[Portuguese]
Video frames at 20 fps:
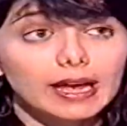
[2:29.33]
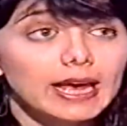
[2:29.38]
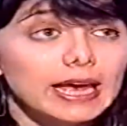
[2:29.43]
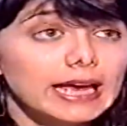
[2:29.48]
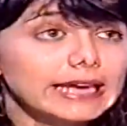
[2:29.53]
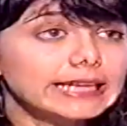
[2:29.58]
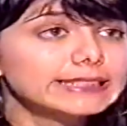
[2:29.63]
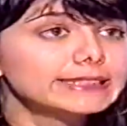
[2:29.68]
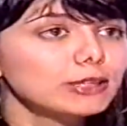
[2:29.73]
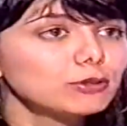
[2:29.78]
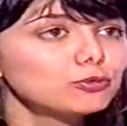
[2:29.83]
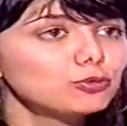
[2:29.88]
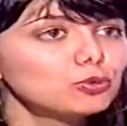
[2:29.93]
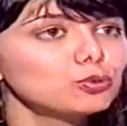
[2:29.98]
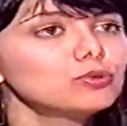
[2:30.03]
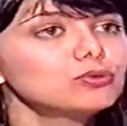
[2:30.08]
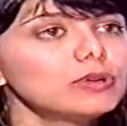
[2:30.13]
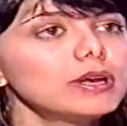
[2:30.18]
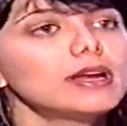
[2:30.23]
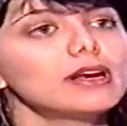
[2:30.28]
Então tudo
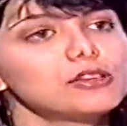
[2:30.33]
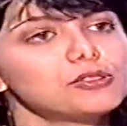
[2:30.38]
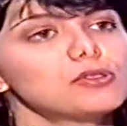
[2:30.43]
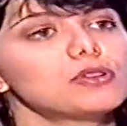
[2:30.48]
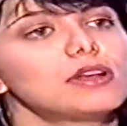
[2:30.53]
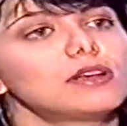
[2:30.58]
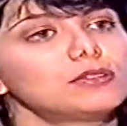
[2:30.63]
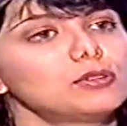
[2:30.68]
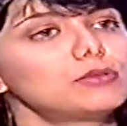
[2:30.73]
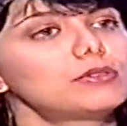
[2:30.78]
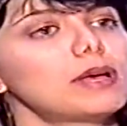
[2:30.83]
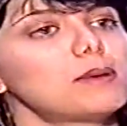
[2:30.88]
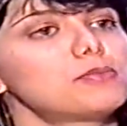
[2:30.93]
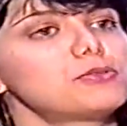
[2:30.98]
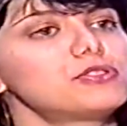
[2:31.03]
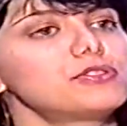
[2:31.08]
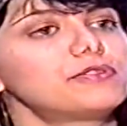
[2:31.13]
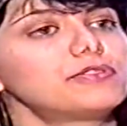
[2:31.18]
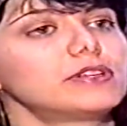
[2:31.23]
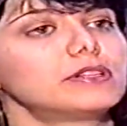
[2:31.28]
é relacionado ao tempo de
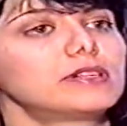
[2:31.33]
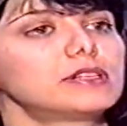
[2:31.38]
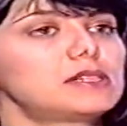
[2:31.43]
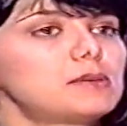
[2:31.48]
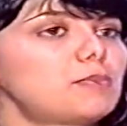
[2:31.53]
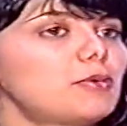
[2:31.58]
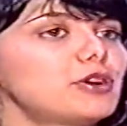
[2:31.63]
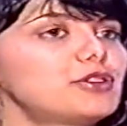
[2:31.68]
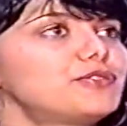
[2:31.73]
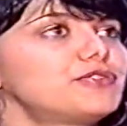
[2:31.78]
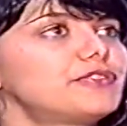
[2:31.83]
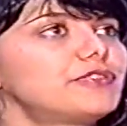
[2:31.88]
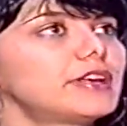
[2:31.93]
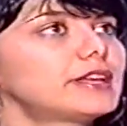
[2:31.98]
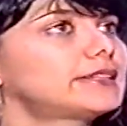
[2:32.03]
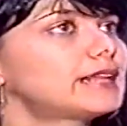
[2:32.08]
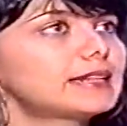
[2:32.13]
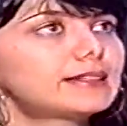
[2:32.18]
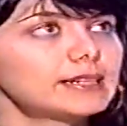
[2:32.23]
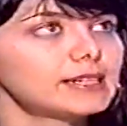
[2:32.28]
vida. Você pode viver até
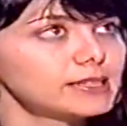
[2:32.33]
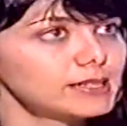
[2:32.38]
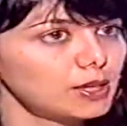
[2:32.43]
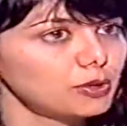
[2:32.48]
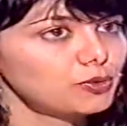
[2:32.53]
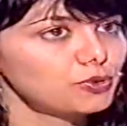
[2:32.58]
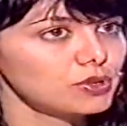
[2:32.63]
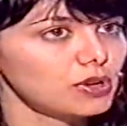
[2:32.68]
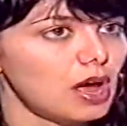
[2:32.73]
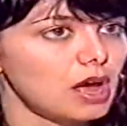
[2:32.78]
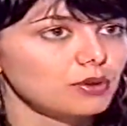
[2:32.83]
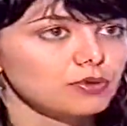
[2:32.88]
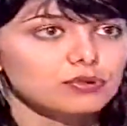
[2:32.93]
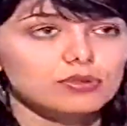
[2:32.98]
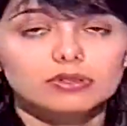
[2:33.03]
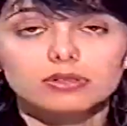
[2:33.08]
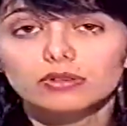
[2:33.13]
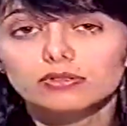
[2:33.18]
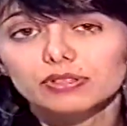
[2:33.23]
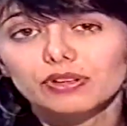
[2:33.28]
300 anos.
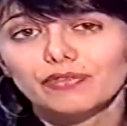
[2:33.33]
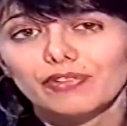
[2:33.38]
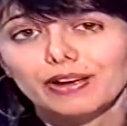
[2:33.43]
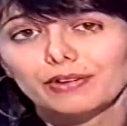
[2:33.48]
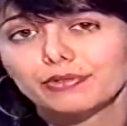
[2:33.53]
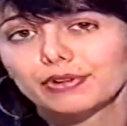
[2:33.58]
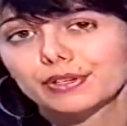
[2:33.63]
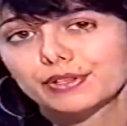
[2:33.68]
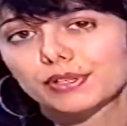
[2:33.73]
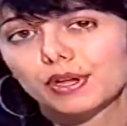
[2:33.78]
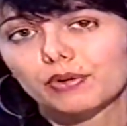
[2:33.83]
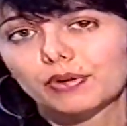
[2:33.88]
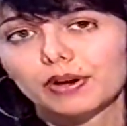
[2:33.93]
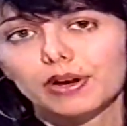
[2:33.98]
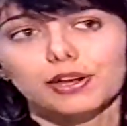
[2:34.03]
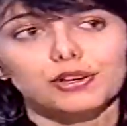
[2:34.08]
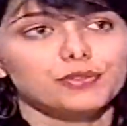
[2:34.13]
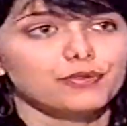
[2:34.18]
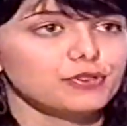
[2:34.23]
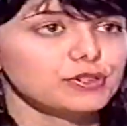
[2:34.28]
Então você vai num
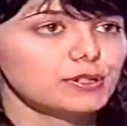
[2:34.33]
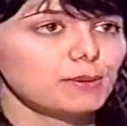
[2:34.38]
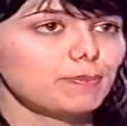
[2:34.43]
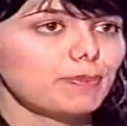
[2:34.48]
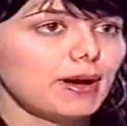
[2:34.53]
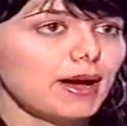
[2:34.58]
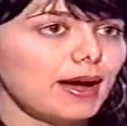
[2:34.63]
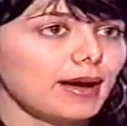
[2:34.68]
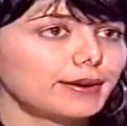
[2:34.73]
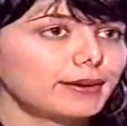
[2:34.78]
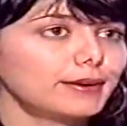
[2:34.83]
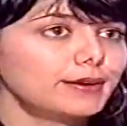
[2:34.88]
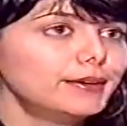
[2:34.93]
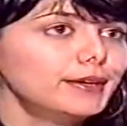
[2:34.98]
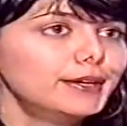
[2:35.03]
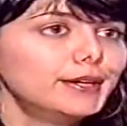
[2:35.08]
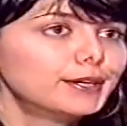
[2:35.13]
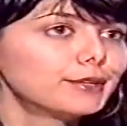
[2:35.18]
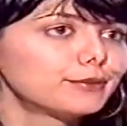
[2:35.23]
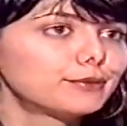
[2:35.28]
restaurante, você paga
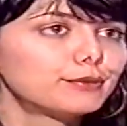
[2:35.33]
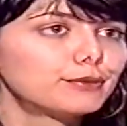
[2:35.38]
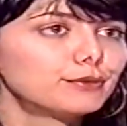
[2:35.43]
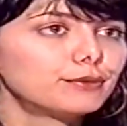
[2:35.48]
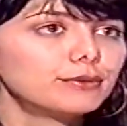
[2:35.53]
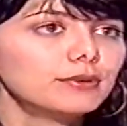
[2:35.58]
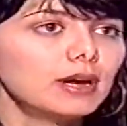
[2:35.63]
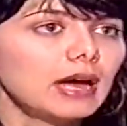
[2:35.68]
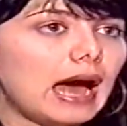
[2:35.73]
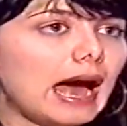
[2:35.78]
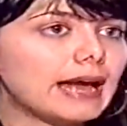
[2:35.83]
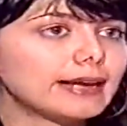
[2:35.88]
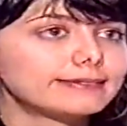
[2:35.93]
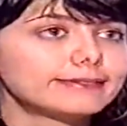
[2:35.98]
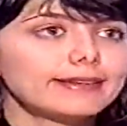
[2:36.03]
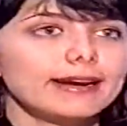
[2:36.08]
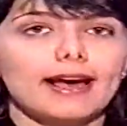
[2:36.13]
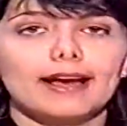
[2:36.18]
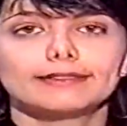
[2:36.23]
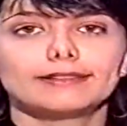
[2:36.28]
com a
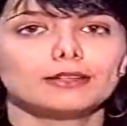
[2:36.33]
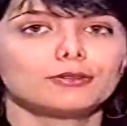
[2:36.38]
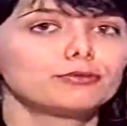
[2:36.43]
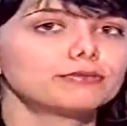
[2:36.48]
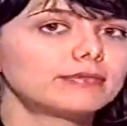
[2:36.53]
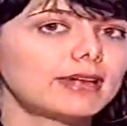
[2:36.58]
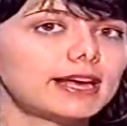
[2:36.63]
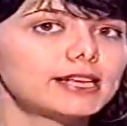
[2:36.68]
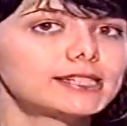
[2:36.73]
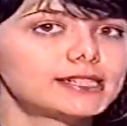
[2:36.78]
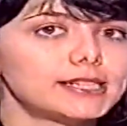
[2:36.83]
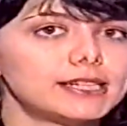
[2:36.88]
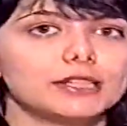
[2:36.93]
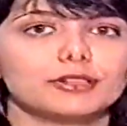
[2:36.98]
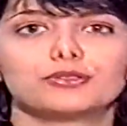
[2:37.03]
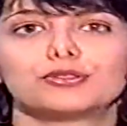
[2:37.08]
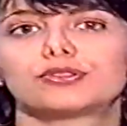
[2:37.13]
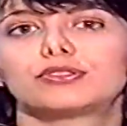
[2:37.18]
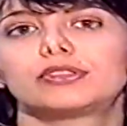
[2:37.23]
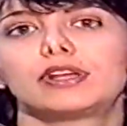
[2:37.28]
entrada com 10 anos.
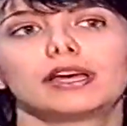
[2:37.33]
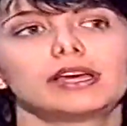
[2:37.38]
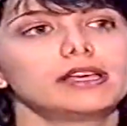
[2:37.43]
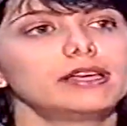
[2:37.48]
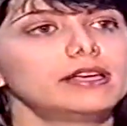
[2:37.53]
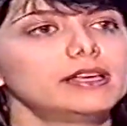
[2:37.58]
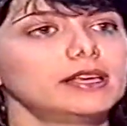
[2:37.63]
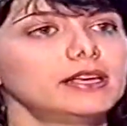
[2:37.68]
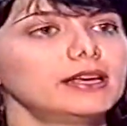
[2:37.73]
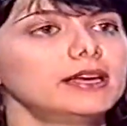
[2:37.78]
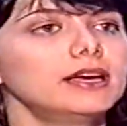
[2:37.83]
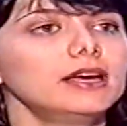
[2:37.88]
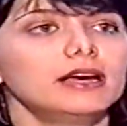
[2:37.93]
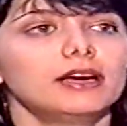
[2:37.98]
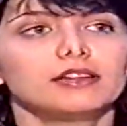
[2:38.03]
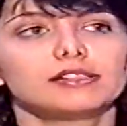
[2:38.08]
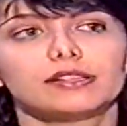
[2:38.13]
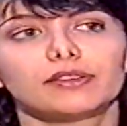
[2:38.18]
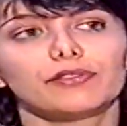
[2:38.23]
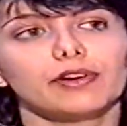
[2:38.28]
Daí
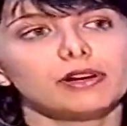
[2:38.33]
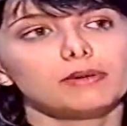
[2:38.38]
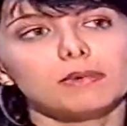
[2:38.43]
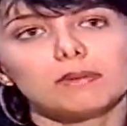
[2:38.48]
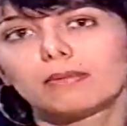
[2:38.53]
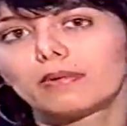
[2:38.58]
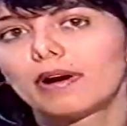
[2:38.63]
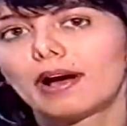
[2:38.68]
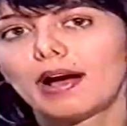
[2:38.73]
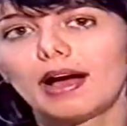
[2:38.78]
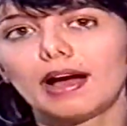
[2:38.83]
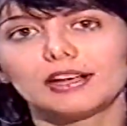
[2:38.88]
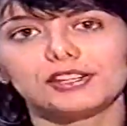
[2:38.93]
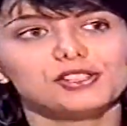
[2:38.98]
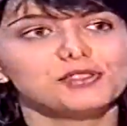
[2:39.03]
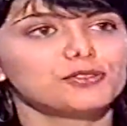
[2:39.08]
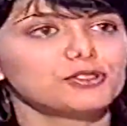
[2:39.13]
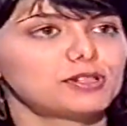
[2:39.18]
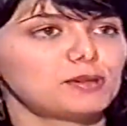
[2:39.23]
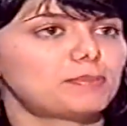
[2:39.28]
você vai numa boate,
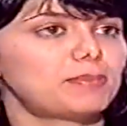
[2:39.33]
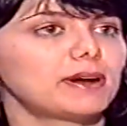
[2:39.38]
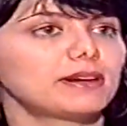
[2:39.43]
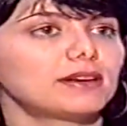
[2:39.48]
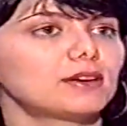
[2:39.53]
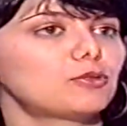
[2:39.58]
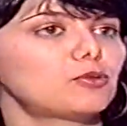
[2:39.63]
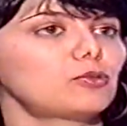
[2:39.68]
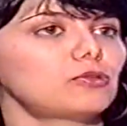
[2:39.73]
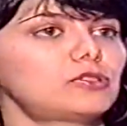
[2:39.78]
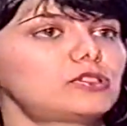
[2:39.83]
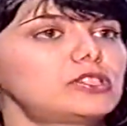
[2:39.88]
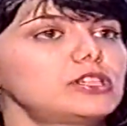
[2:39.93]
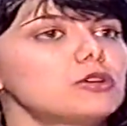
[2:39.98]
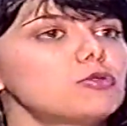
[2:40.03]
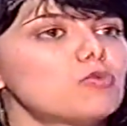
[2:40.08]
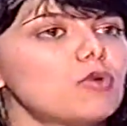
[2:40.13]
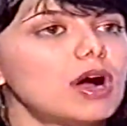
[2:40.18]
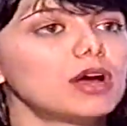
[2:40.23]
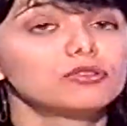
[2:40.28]
você paga com 5
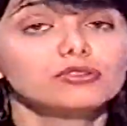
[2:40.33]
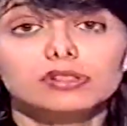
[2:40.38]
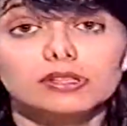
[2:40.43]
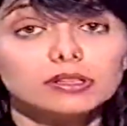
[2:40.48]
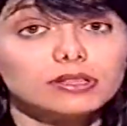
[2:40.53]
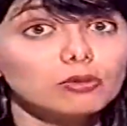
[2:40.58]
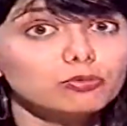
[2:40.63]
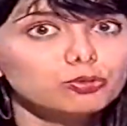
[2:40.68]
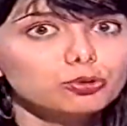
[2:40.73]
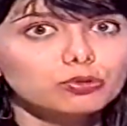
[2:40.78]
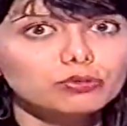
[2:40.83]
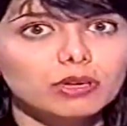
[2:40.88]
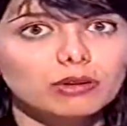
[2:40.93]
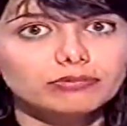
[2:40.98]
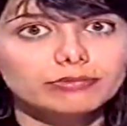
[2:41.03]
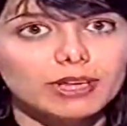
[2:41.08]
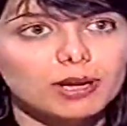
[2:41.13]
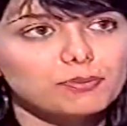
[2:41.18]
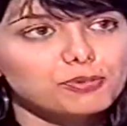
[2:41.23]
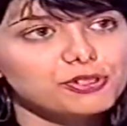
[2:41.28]
anos. Então tudo é um
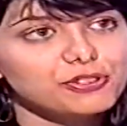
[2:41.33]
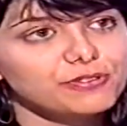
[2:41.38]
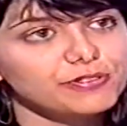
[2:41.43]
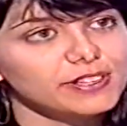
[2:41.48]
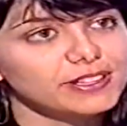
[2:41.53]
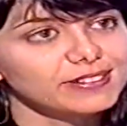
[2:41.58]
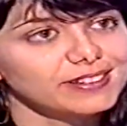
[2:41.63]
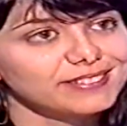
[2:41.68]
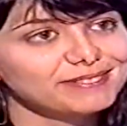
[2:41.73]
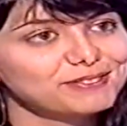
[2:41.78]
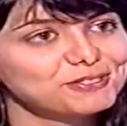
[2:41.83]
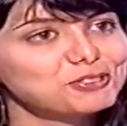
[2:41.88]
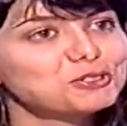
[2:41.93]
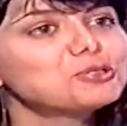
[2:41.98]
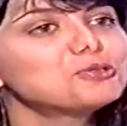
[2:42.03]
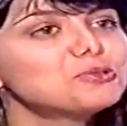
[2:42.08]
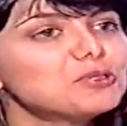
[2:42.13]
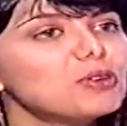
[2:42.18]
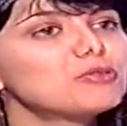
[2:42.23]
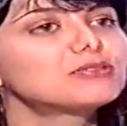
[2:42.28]
tempo de vida, tudo
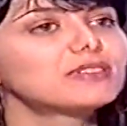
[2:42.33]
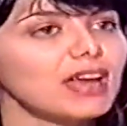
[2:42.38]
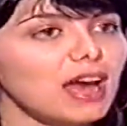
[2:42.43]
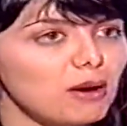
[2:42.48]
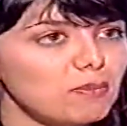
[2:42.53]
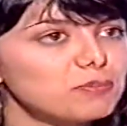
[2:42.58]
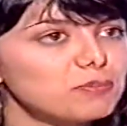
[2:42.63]
é o tempo.